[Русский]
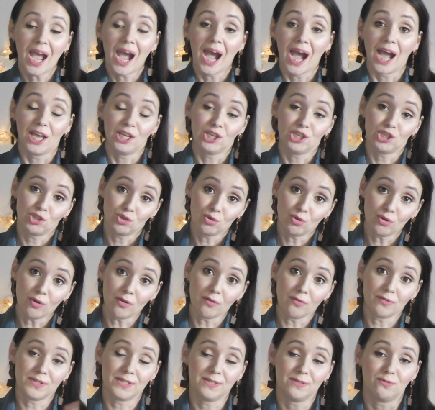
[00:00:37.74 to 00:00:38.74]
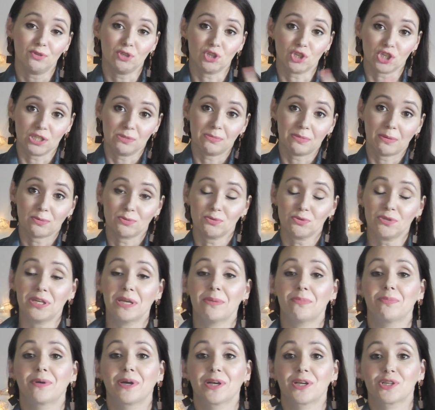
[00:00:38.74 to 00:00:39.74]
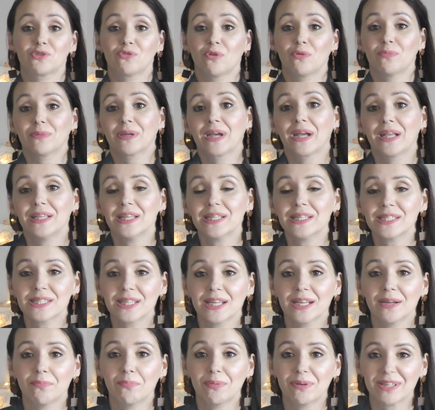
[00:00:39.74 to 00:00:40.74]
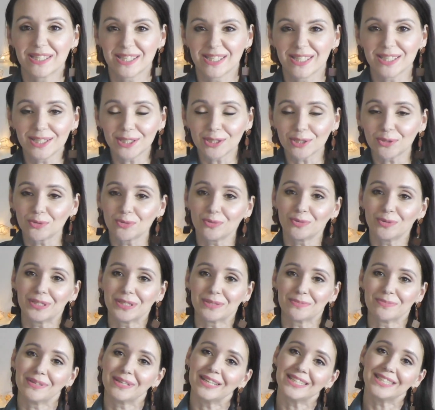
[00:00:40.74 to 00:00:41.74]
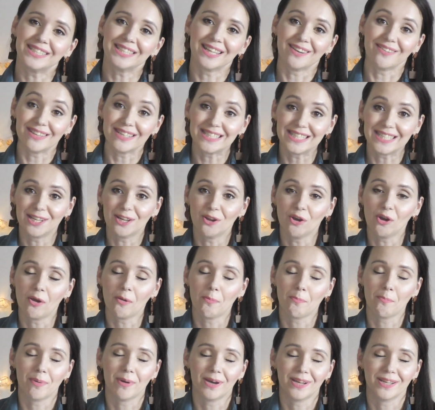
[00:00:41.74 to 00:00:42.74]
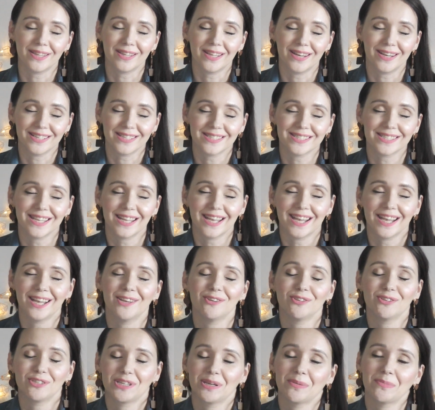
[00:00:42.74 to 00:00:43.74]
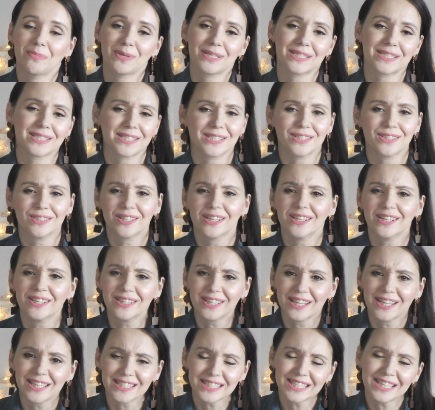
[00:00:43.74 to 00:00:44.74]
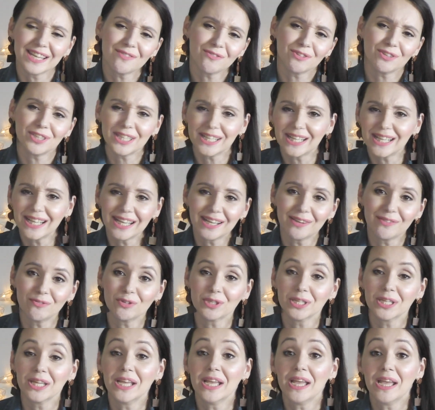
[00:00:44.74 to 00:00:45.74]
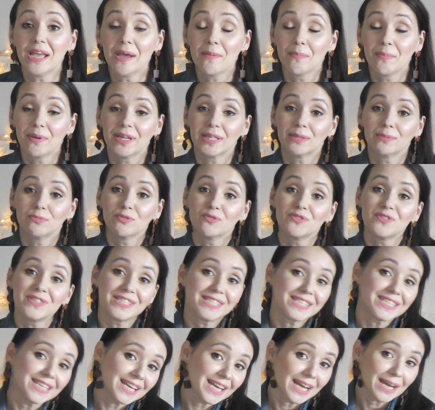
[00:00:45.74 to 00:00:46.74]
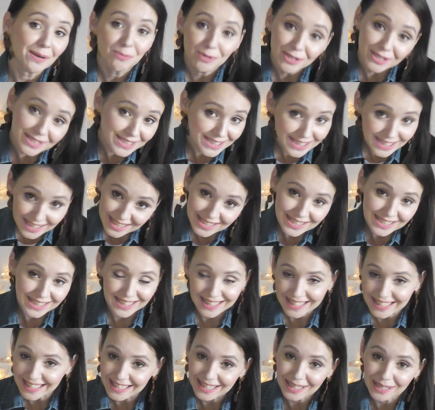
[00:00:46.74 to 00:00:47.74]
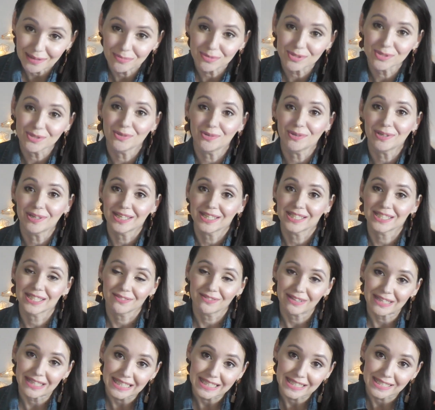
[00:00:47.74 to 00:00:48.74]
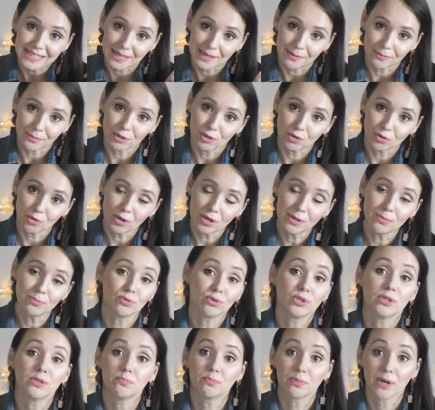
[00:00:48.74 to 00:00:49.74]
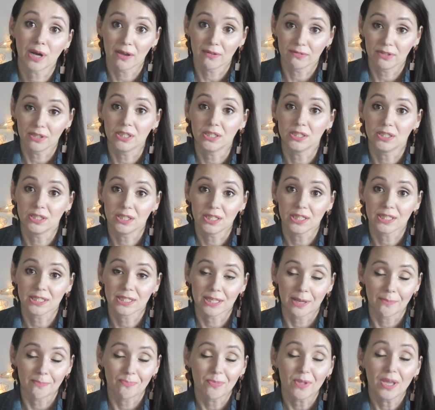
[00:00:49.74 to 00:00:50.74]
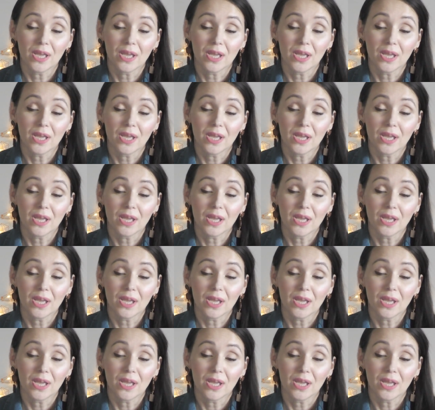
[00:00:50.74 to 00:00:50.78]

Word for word: А еще в сегодняшнем обзоре я покажу вам, наконец-то, посылку из магазина «Василек». Потрясающая посылка, классная, вот такая вот. Поэтому все, кому интересны такие обзоры, оставайтесь со мной, будет правда интересно.